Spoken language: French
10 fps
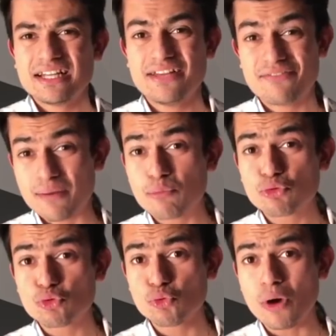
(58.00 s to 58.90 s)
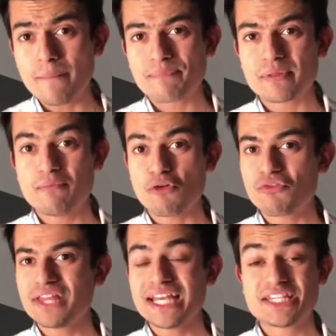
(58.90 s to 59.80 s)
il fait un bon tournoi, mais en
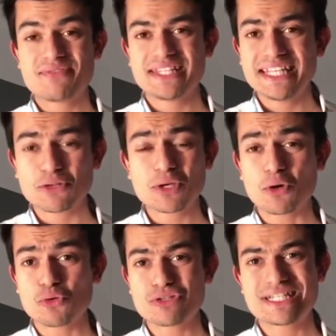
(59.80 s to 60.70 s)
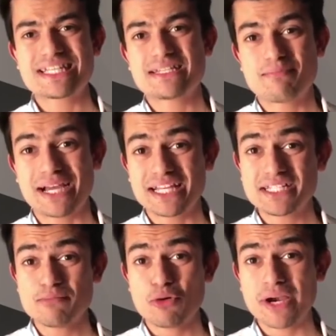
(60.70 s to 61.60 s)
finale, il se fait détruire en 2 sets par
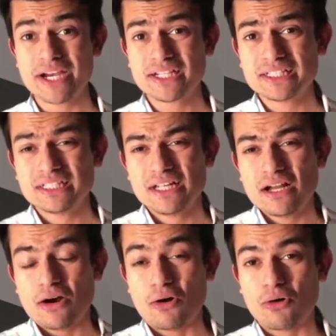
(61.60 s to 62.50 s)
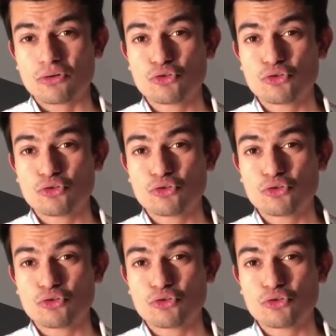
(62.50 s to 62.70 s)
Andy Murray. En